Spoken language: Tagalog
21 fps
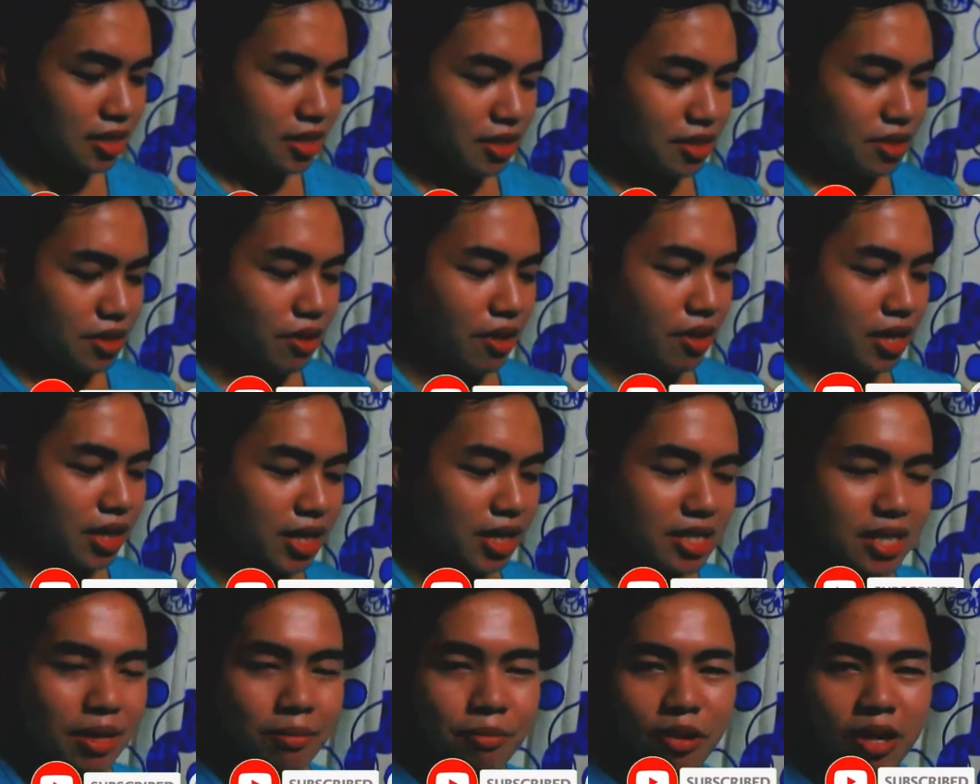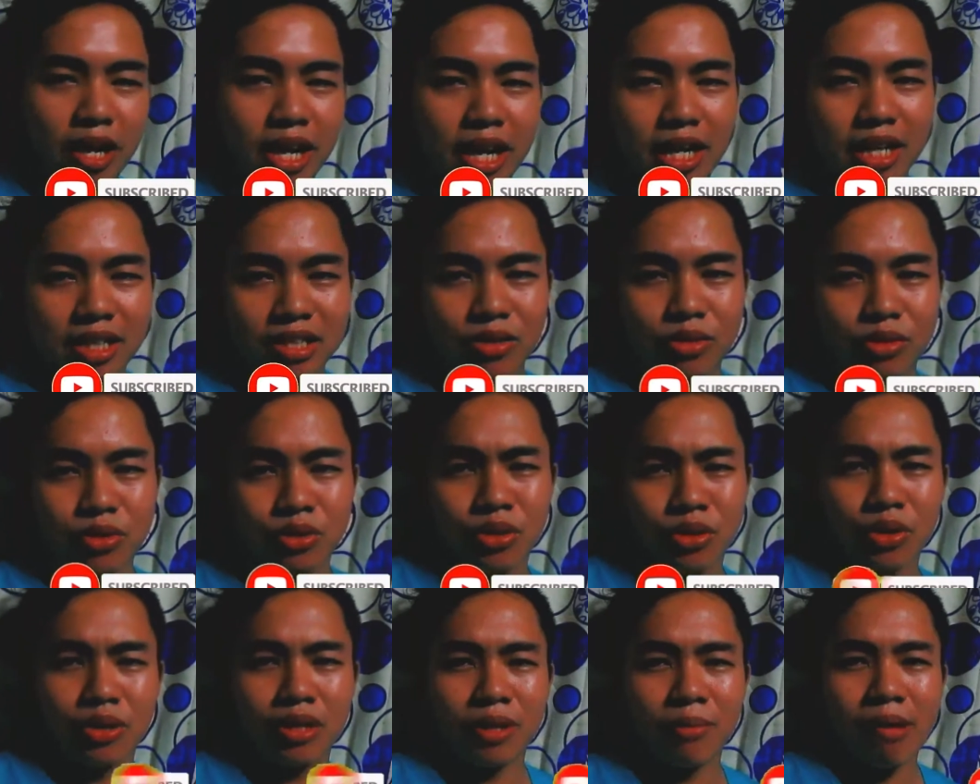So hanggang sa muli, hanggang sa
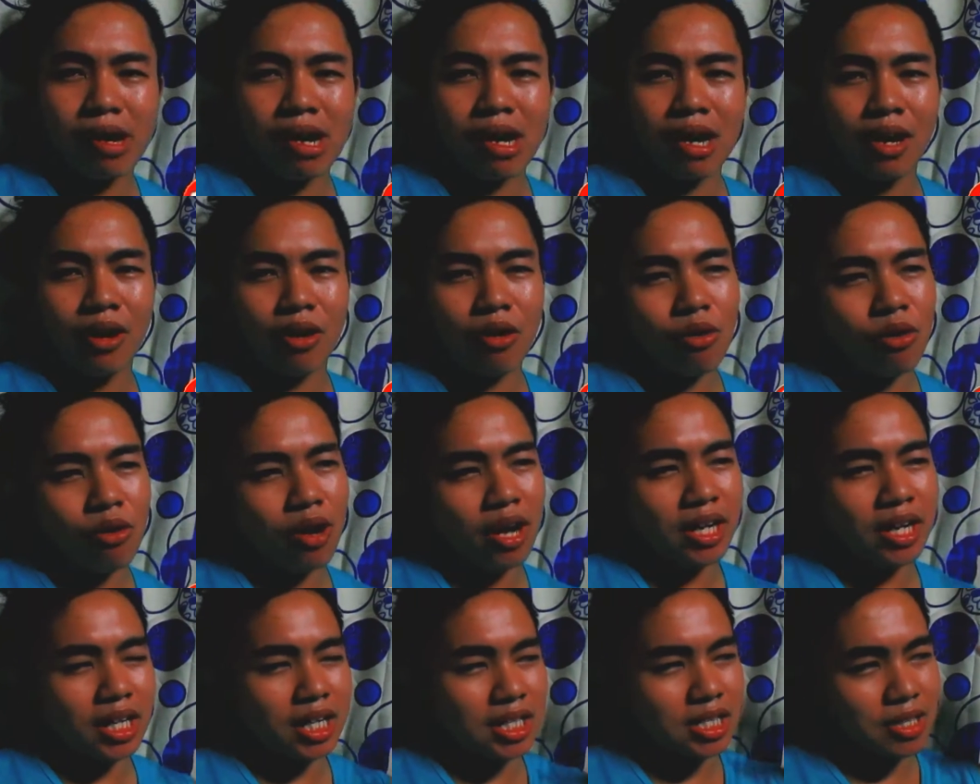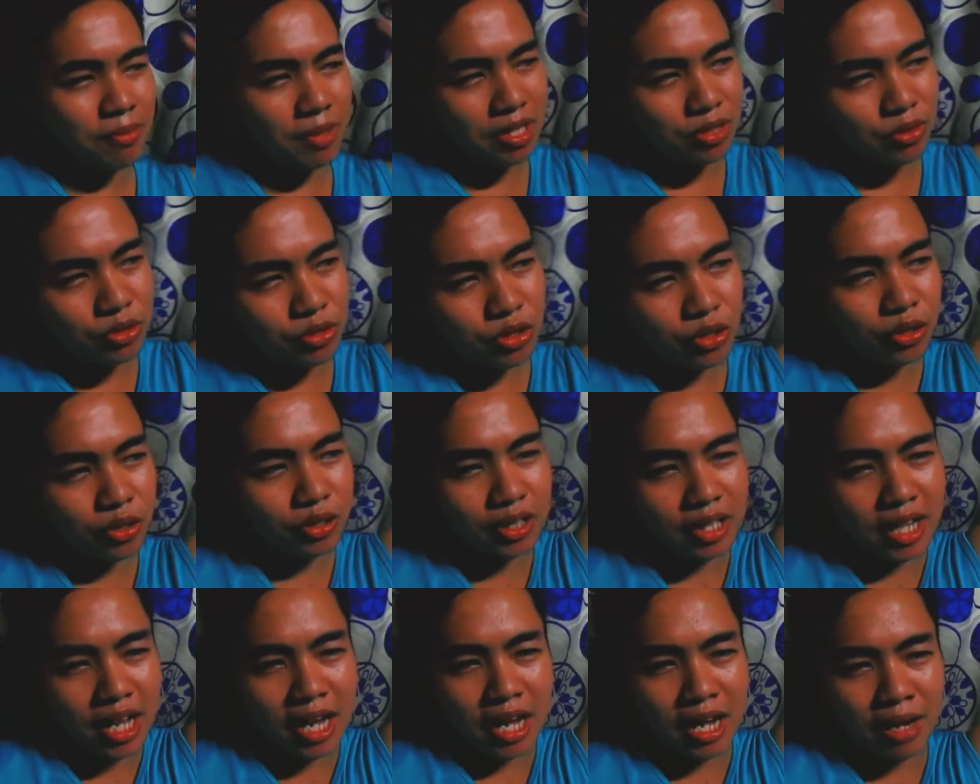susunod na mga kalokohan, hanggang sa mga susunod
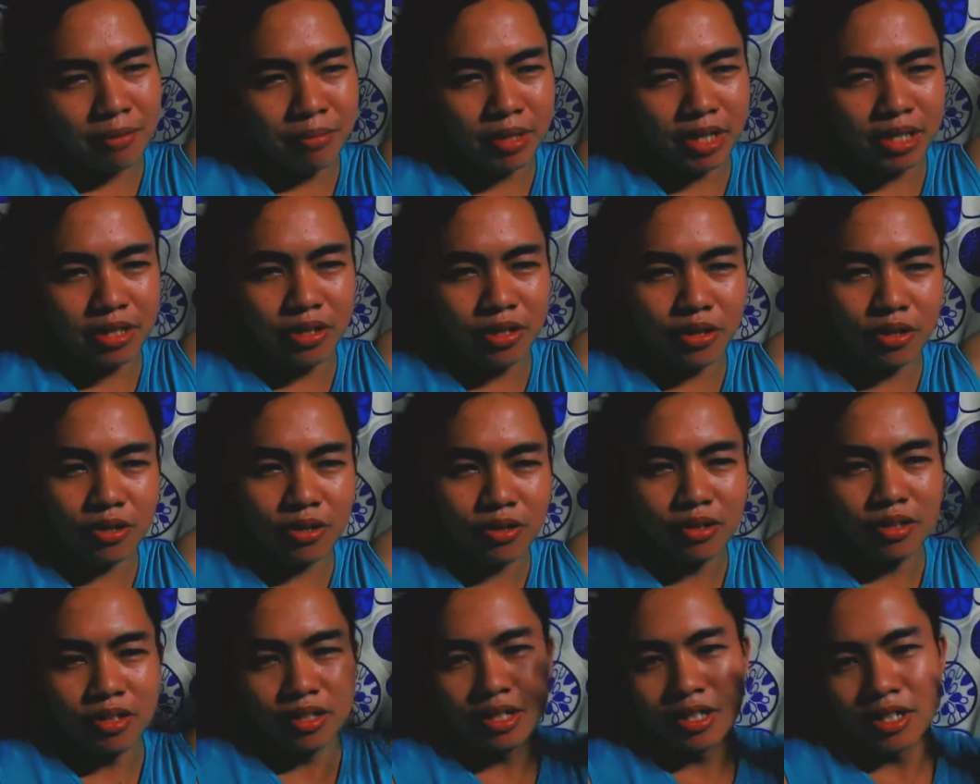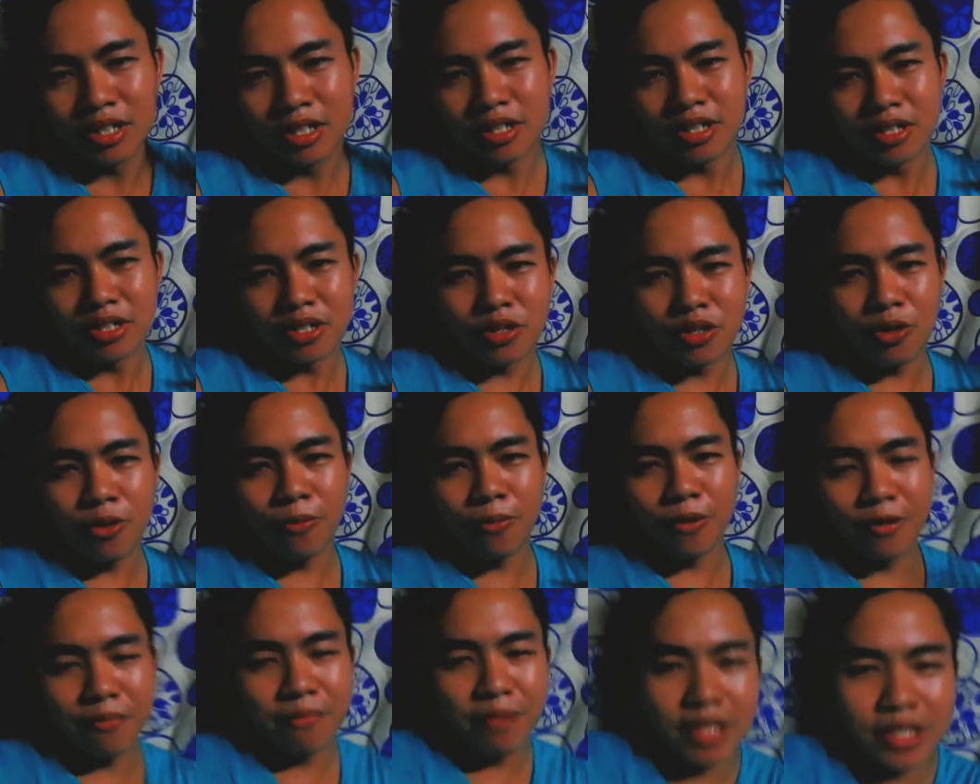na video. So
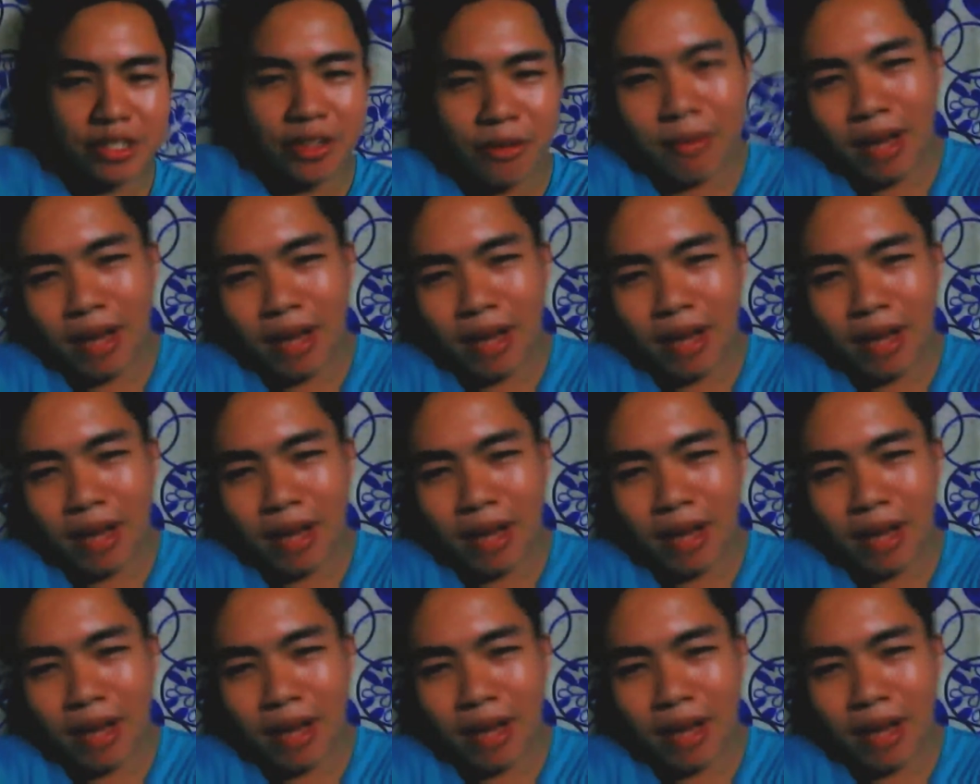more video